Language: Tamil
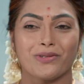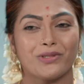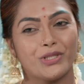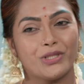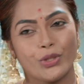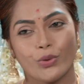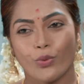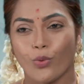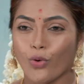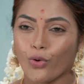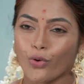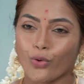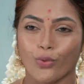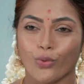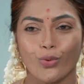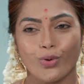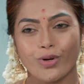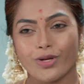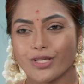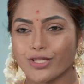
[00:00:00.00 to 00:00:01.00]
நீ ஒரு
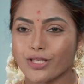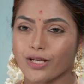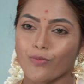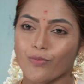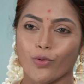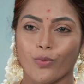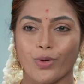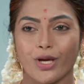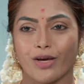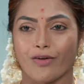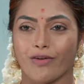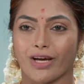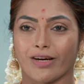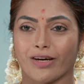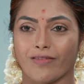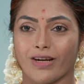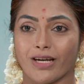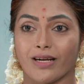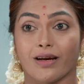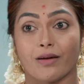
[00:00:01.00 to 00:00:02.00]
ரசமும் இங்க வைக்க
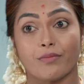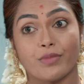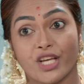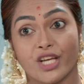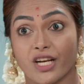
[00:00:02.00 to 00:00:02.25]
வேண்டாம் நீ